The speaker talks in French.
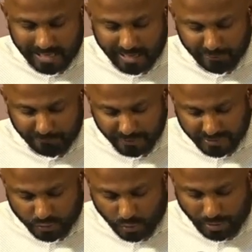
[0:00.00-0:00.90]
Et elle est
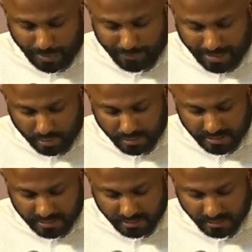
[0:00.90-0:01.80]
là, elle fit selon
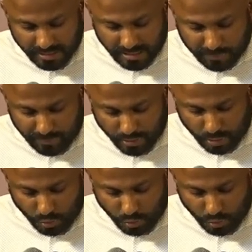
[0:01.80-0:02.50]
la parole d'Élie,